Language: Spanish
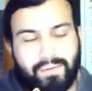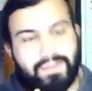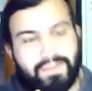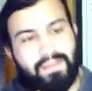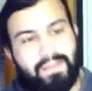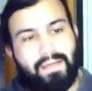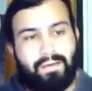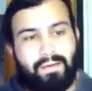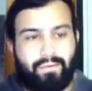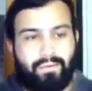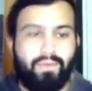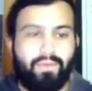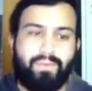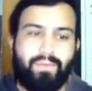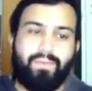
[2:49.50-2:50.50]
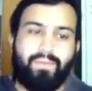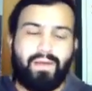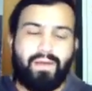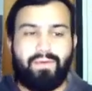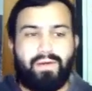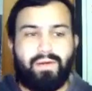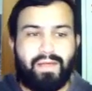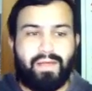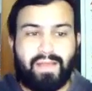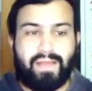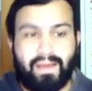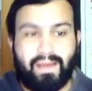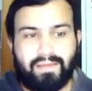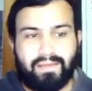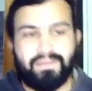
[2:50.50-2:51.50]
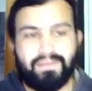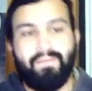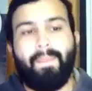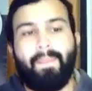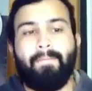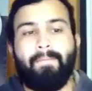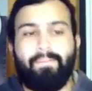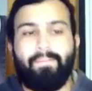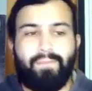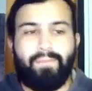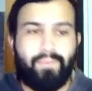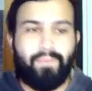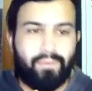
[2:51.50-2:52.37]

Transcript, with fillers: eh, golpes por ahí, varios ataques. Vamos con